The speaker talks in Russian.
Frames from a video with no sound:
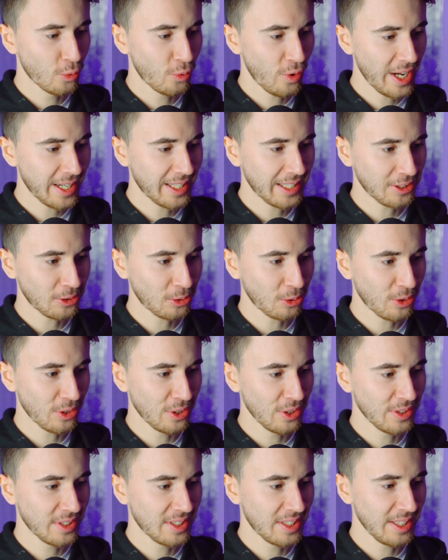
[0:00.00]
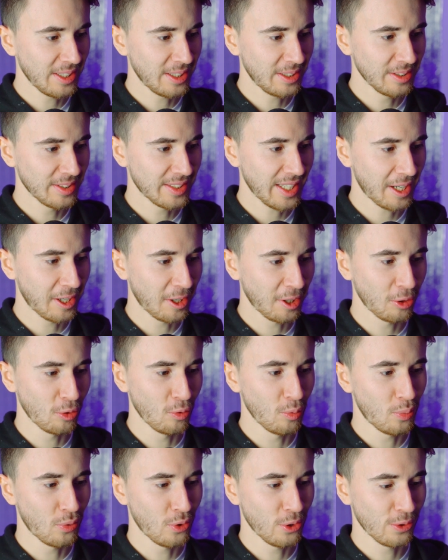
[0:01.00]
Чувак, который сделал
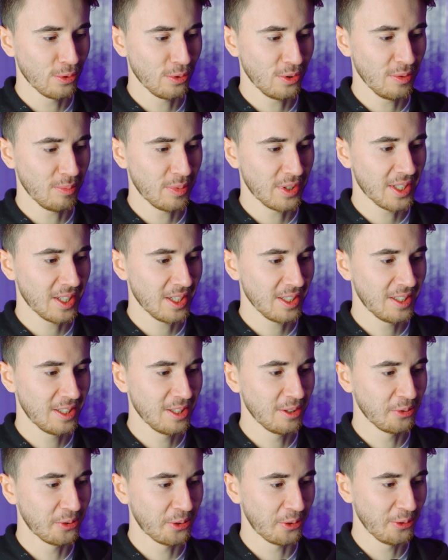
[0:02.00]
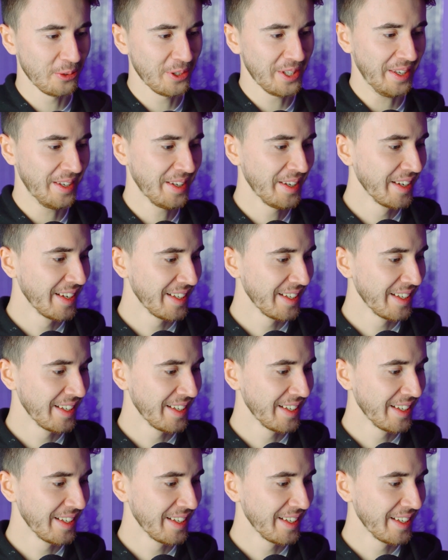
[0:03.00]
закрытую позу, типа скрестил в руки,